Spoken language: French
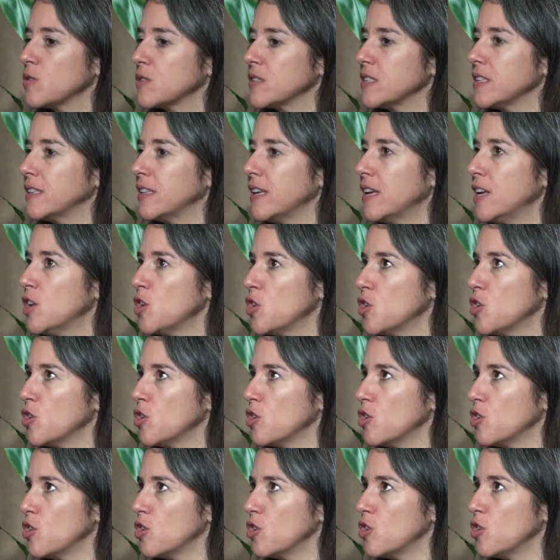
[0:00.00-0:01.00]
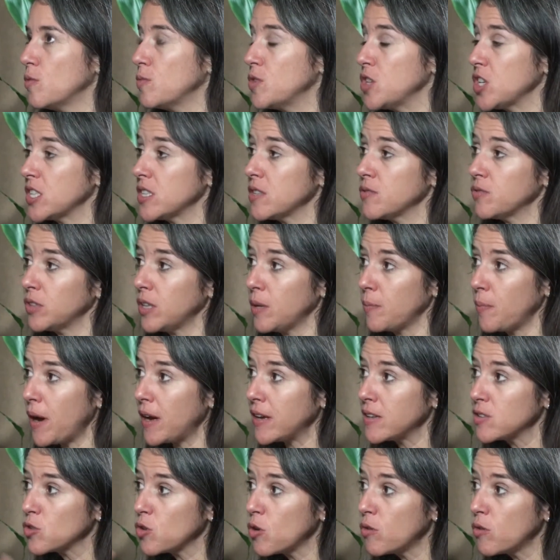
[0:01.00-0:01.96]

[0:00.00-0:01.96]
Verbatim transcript: Donc c'était l'objectif au départ.